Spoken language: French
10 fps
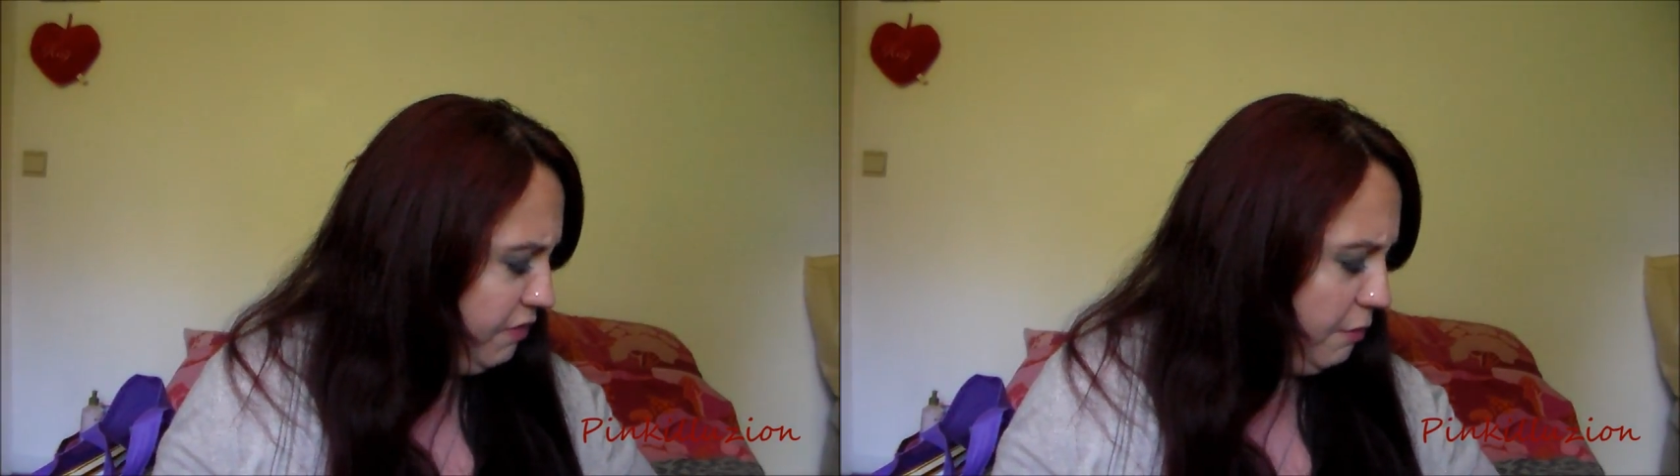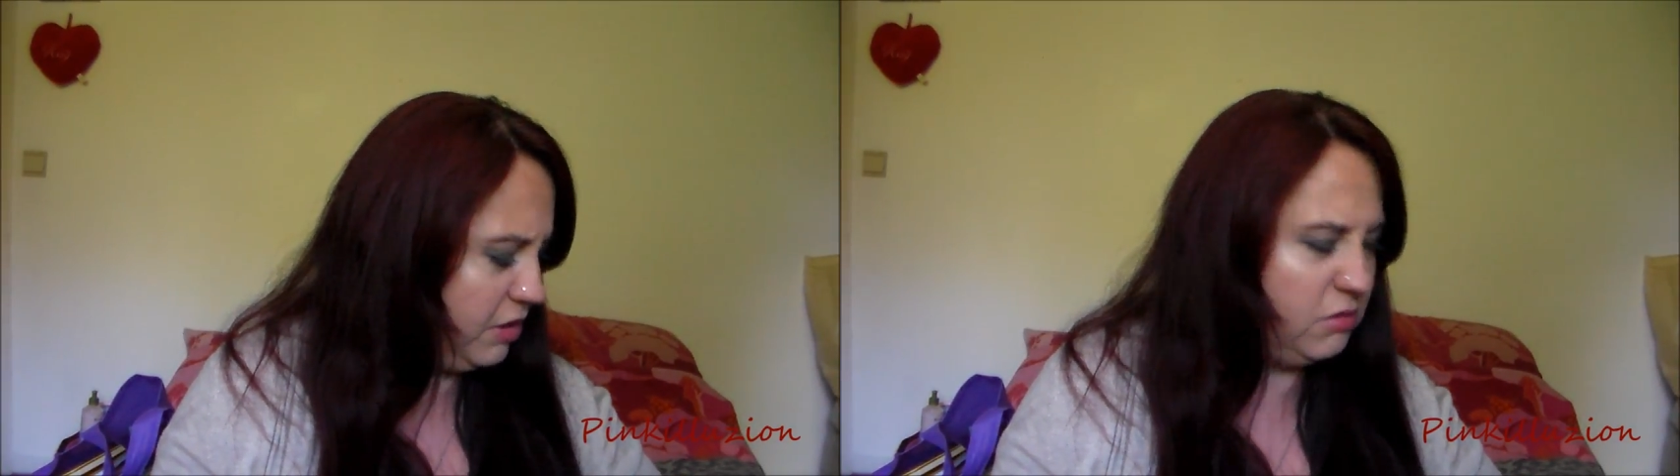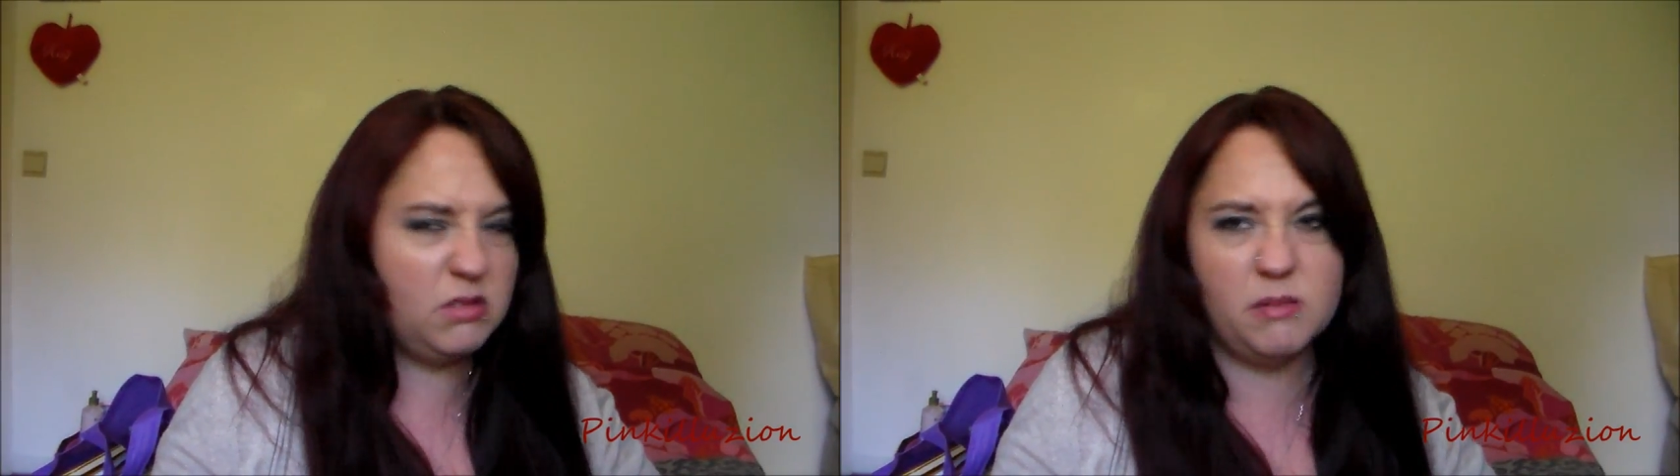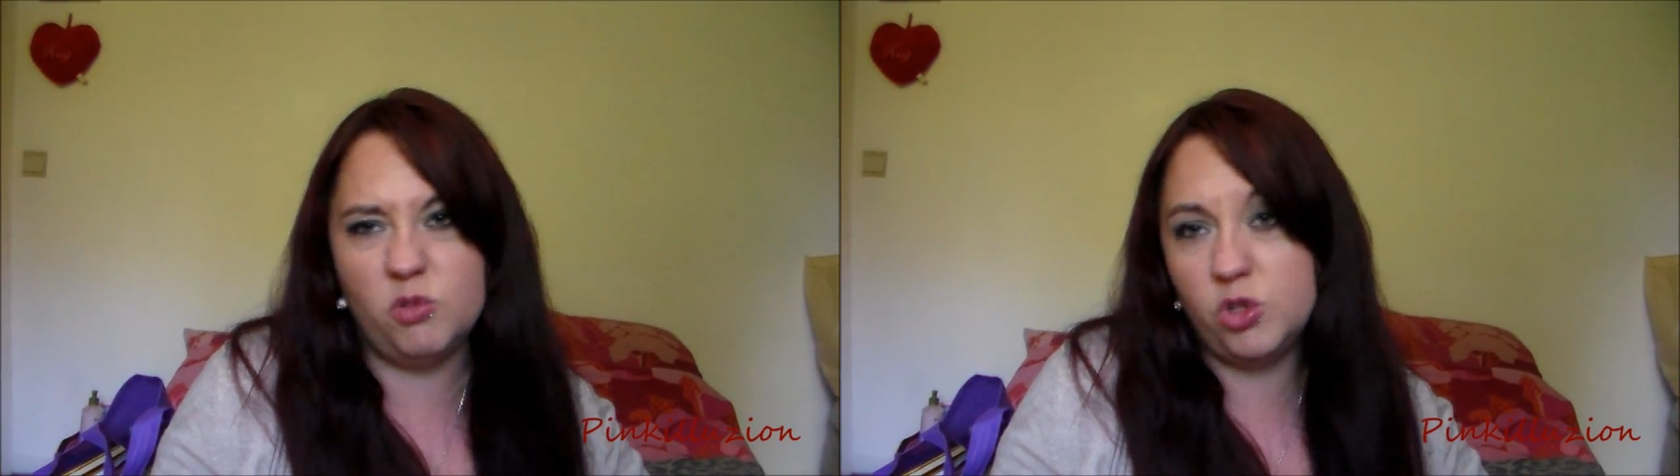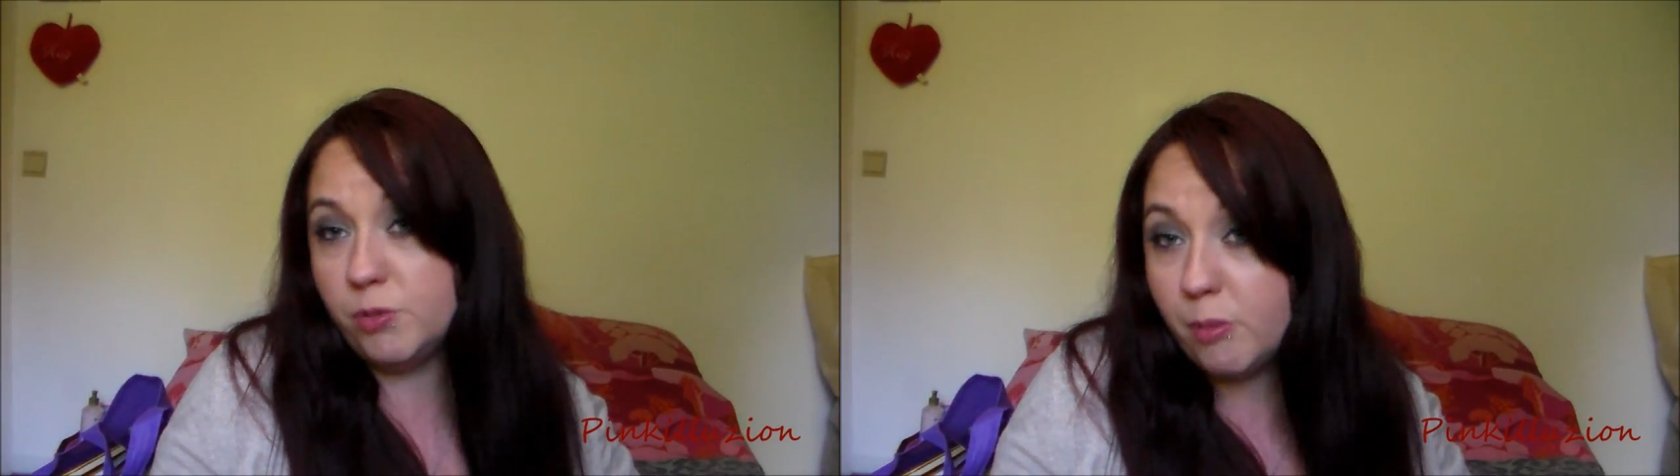enfin
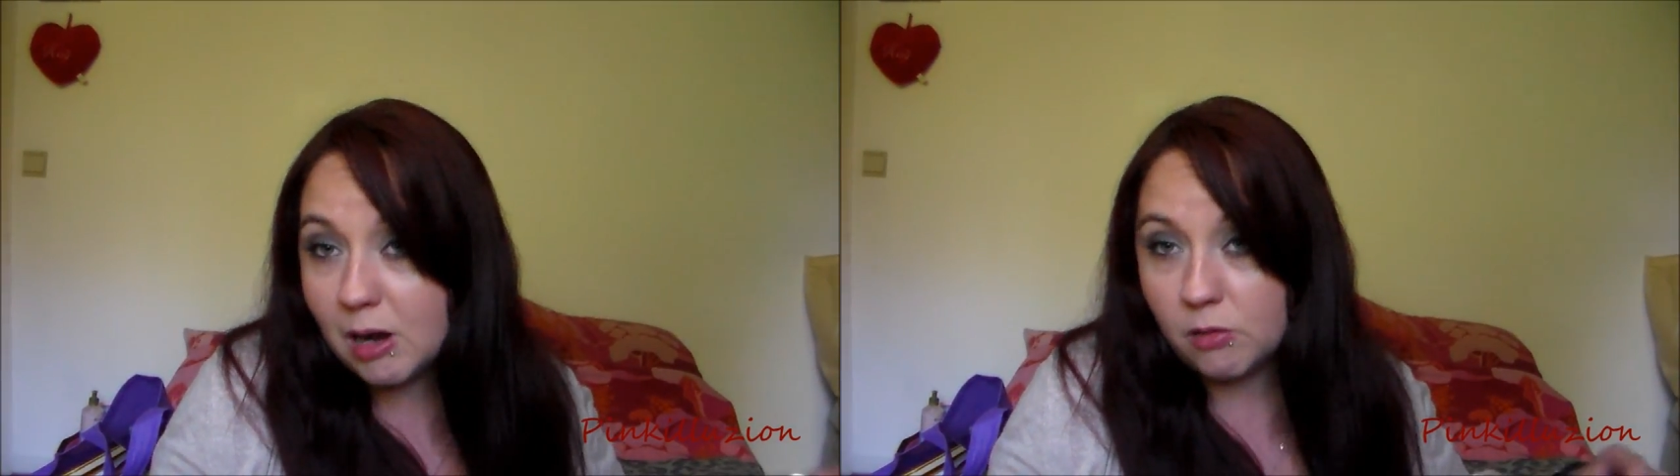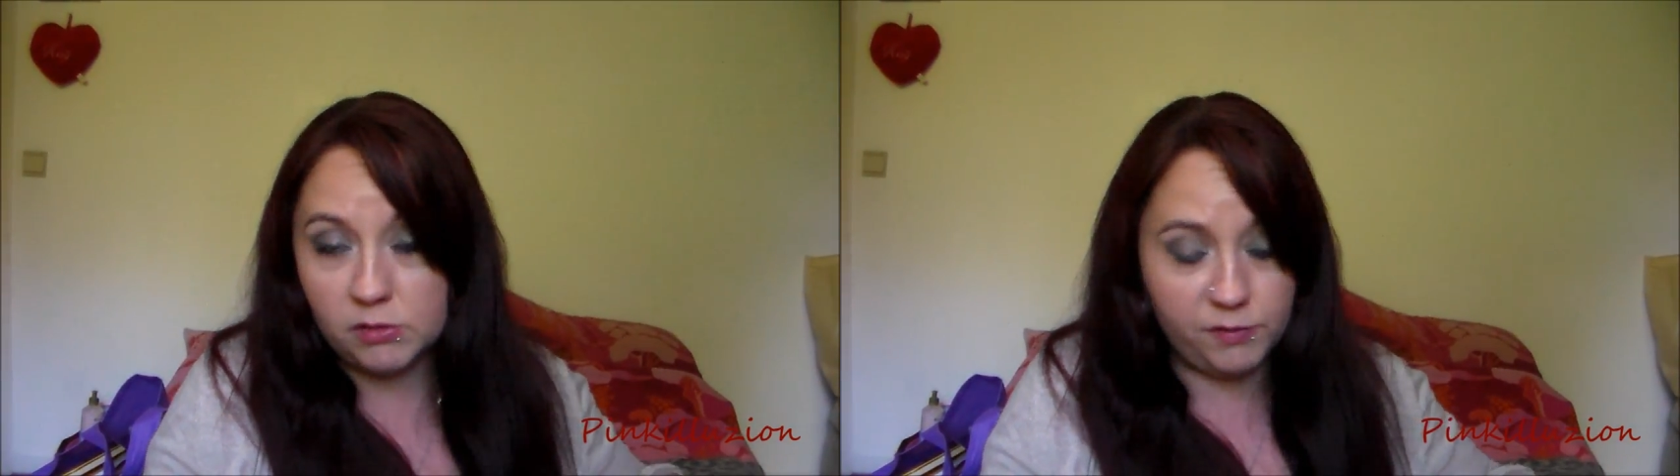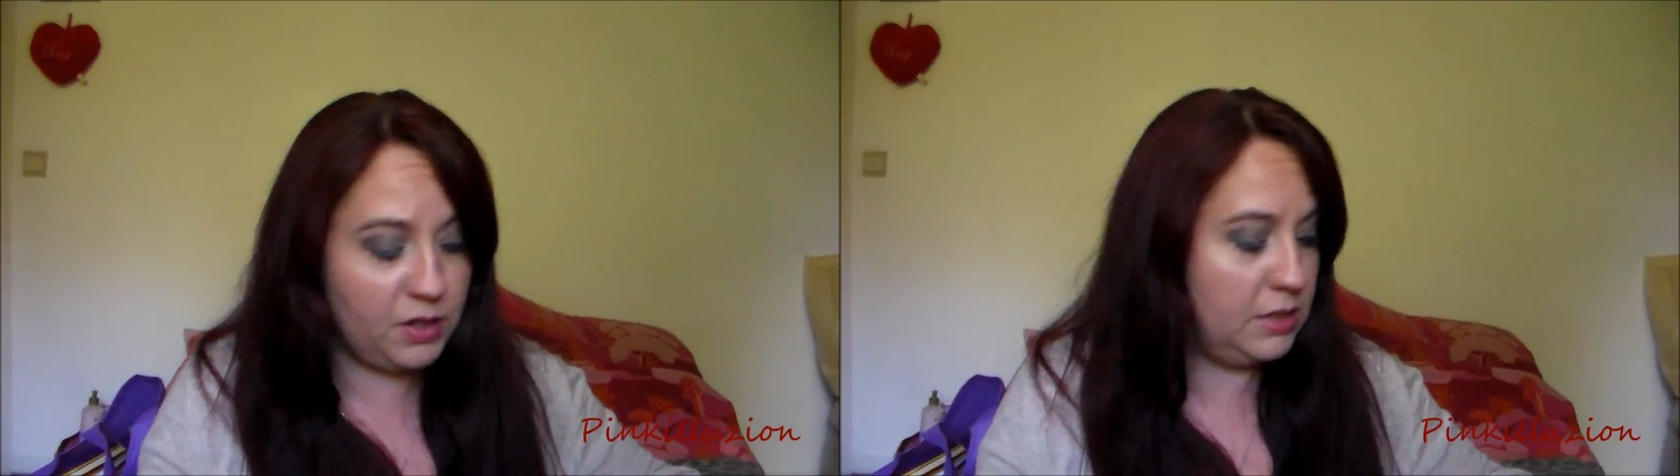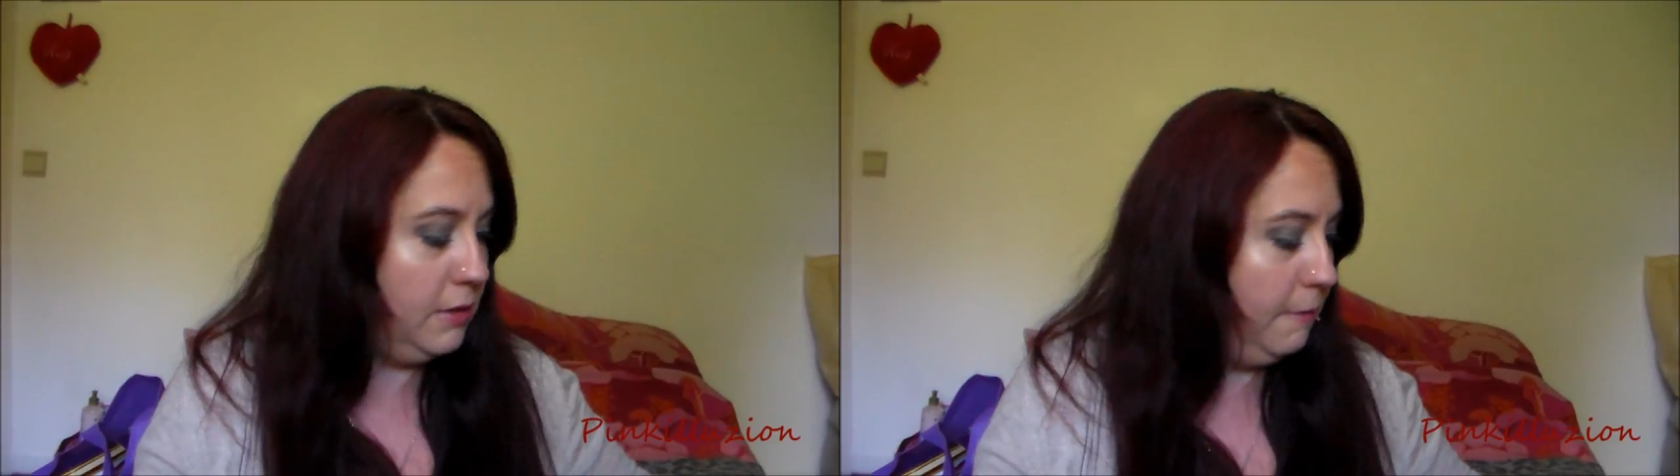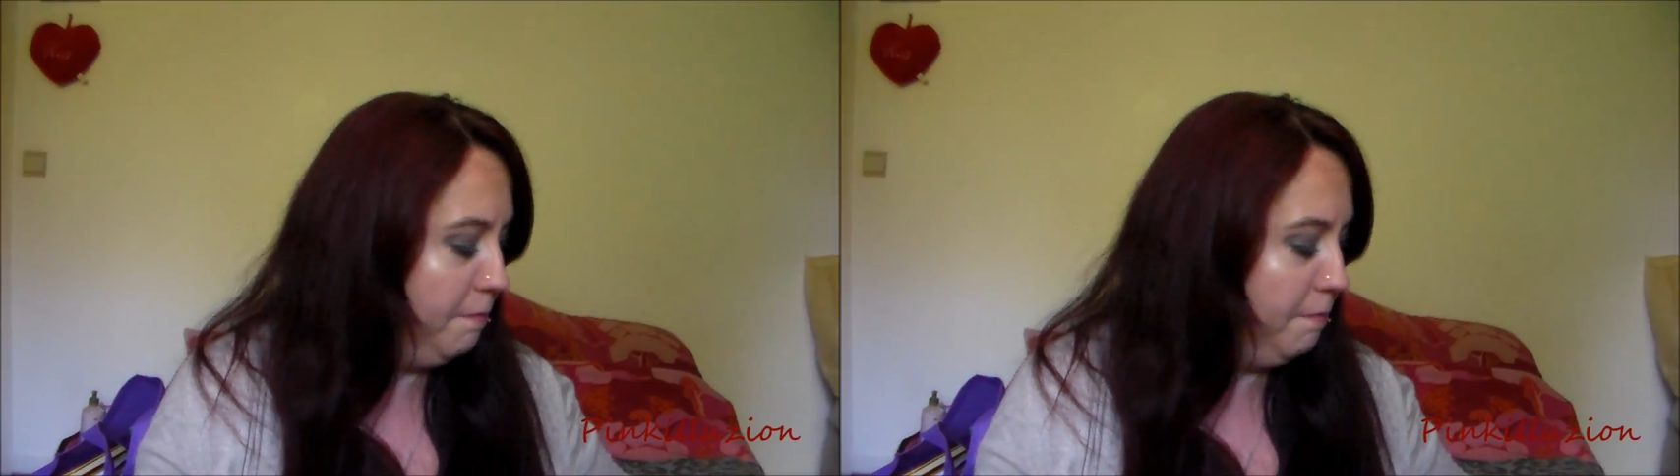personnellement, je suis pas grande fan.